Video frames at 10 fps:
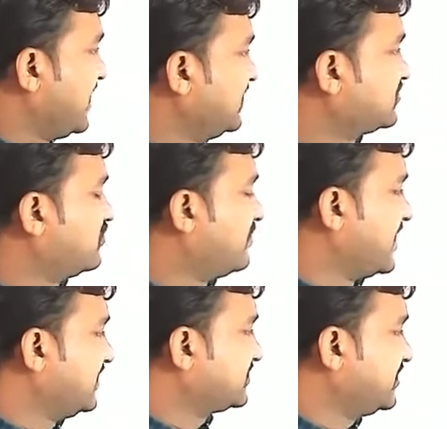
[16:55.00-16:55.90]
तो माइनस
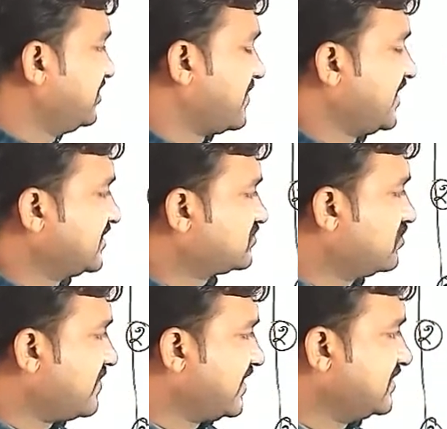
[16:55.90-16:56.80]
नो माइनस तीन
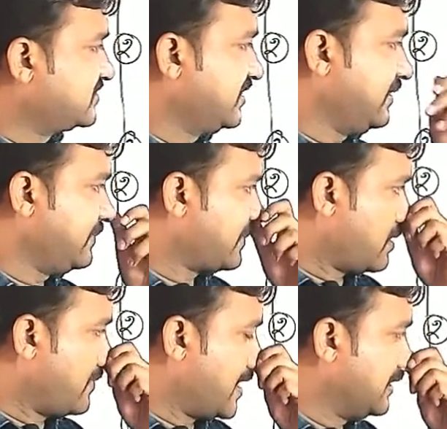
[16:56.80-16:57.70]
माइनस नो माइनस तीन
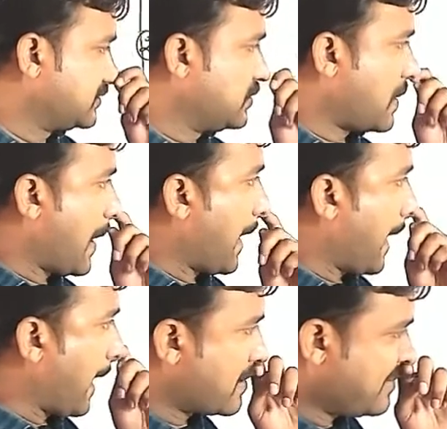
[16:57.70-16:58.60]
माइनस नो
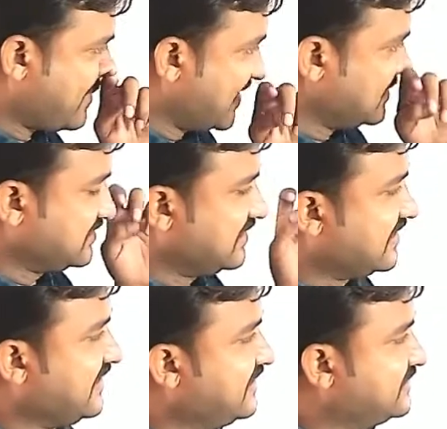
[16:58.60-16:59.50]
माइनस
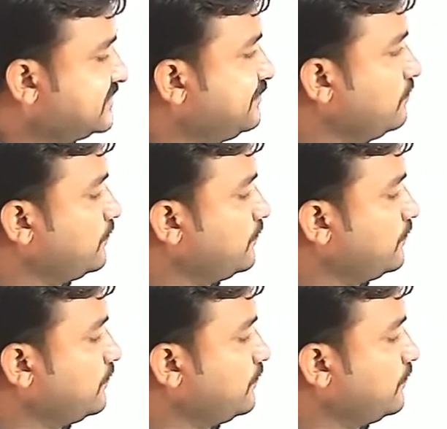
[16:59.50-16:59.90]
तीन करेंगे